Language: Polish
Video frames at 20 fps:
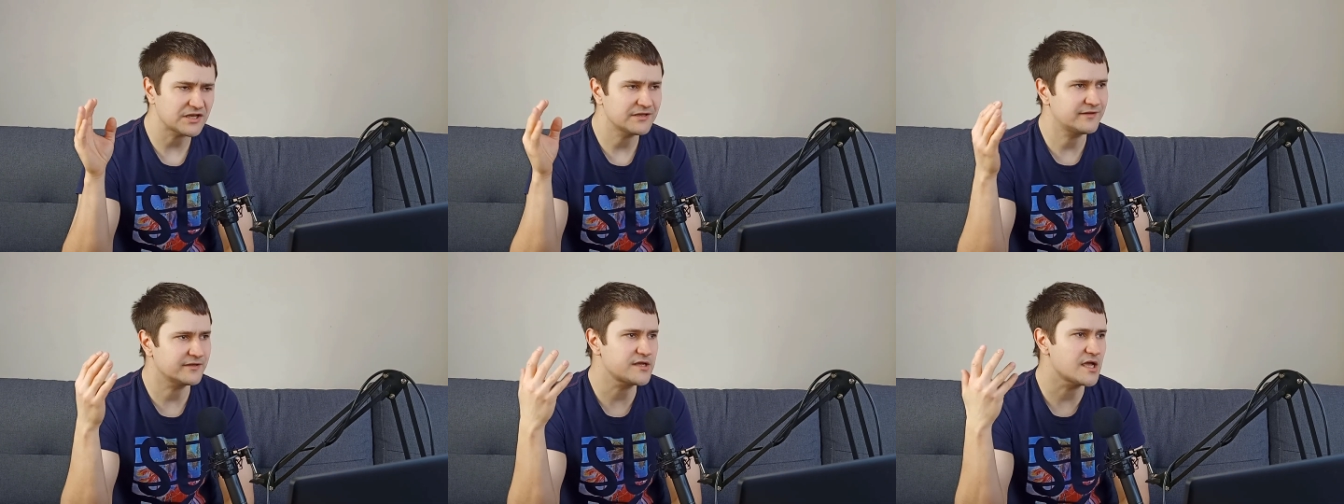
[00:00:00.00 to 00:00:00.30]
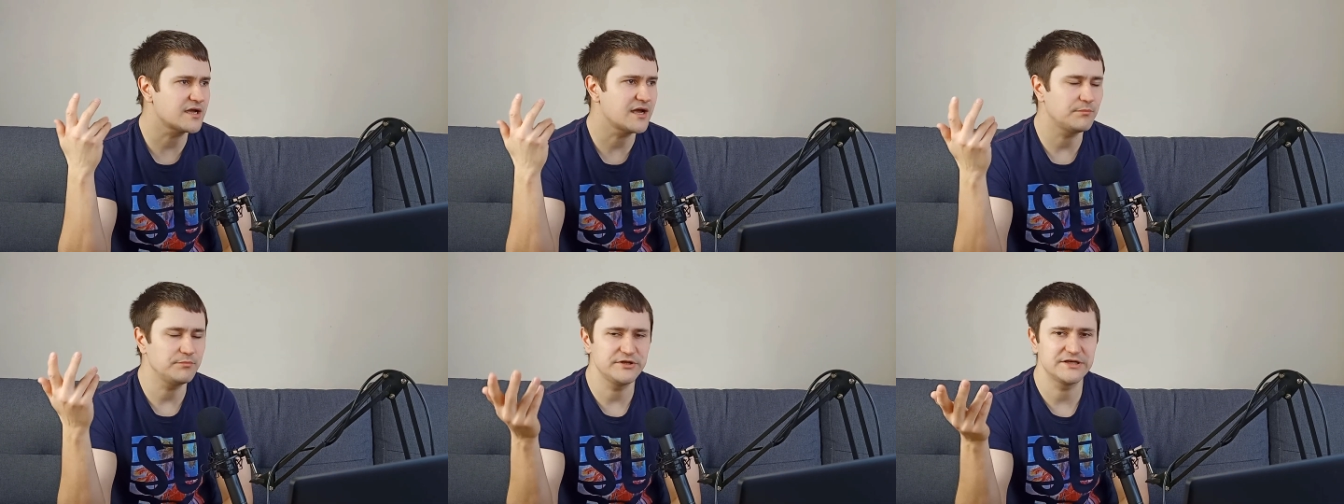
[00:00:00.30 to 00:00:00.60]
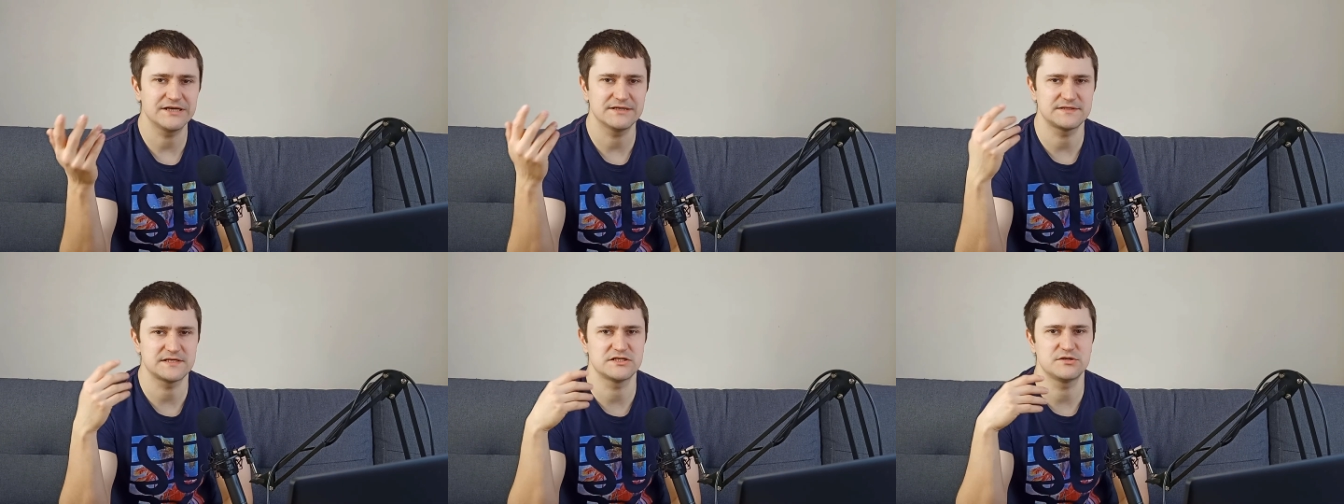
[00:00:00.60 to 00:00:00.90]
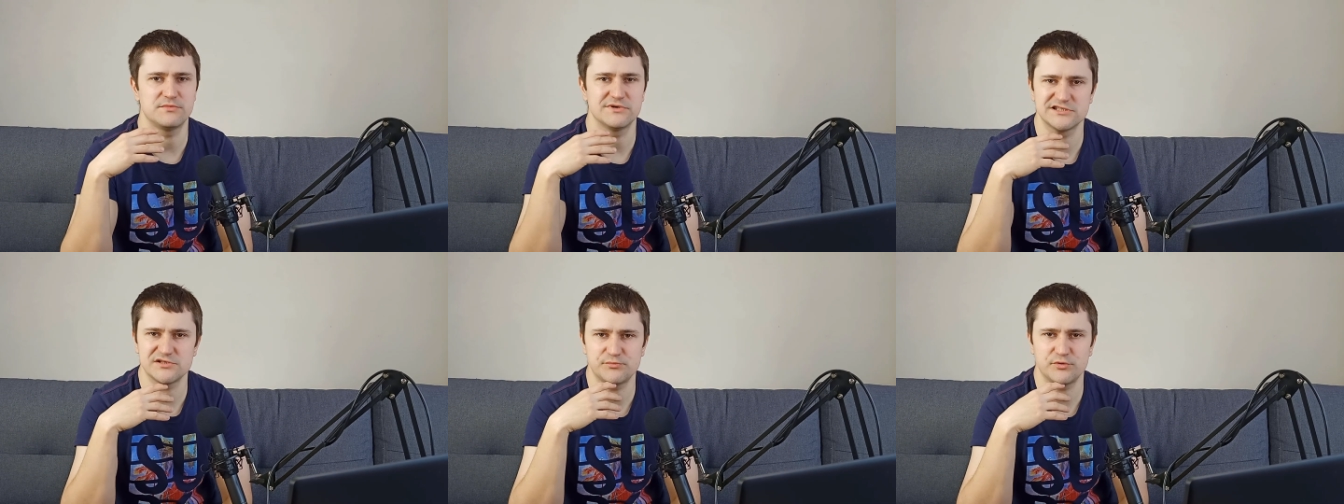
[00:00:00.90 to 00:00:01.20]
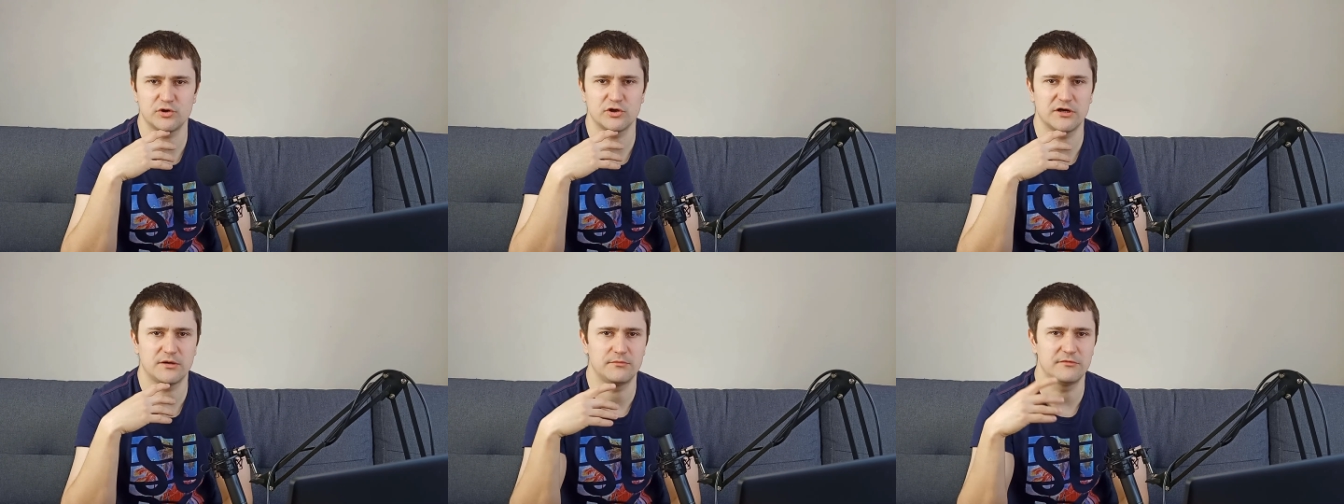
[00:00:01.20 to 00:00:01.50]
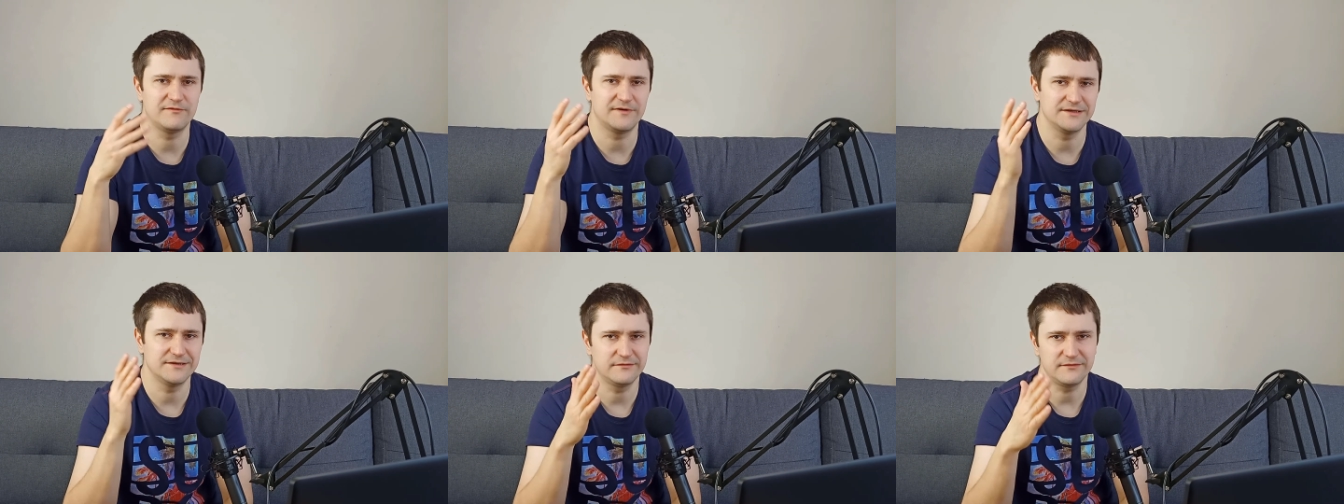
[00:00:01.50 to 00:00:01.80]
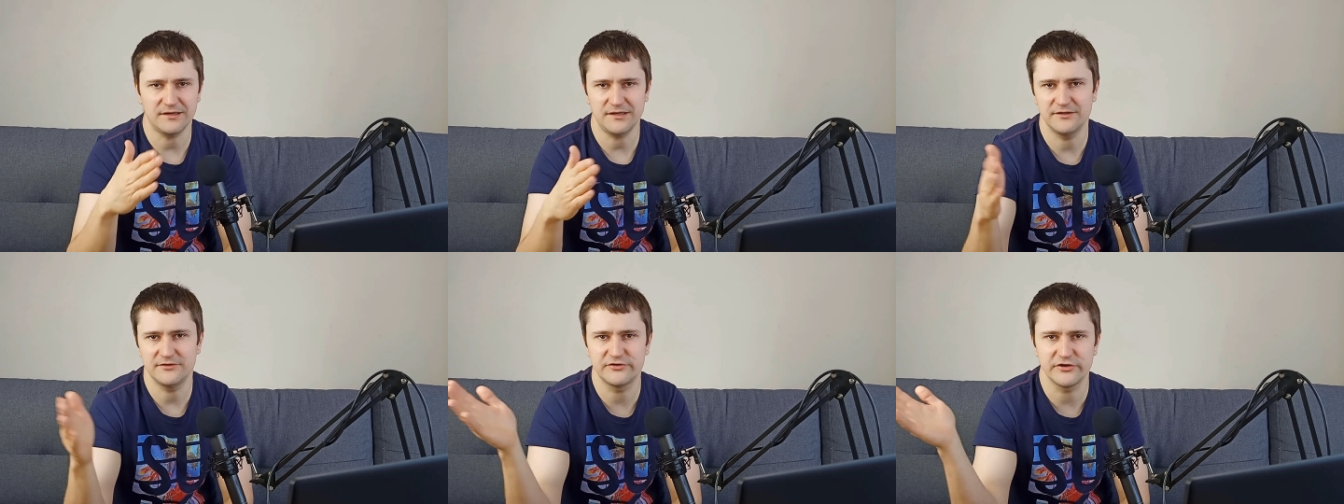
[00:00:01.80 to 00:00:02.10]
tak jak aplikacja, że ma zaprogramowany
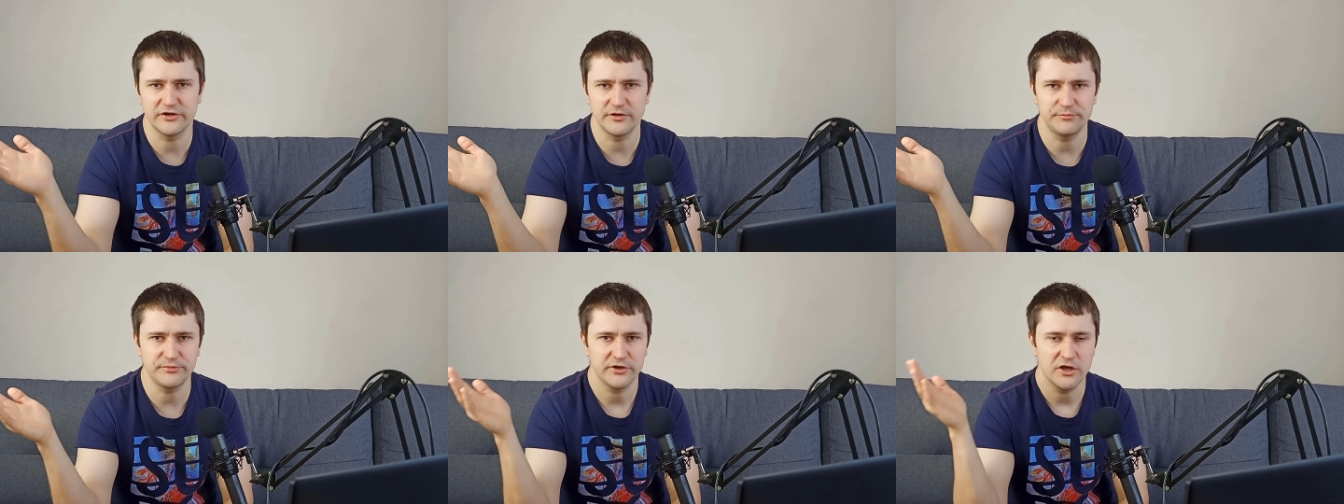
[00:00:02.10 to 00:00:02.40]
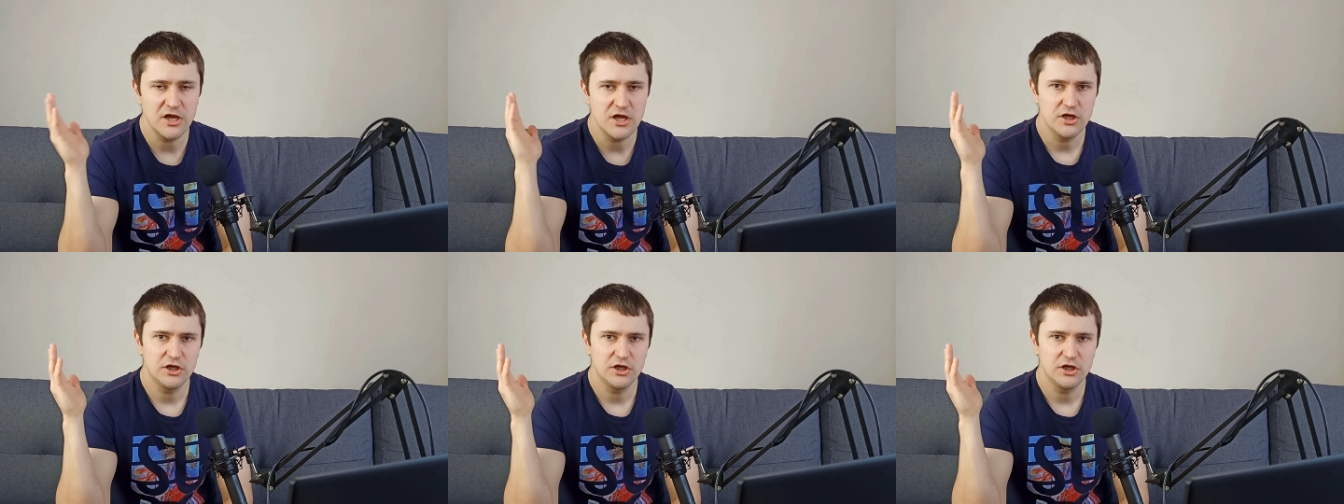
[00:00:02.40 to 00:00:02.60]
taki tryb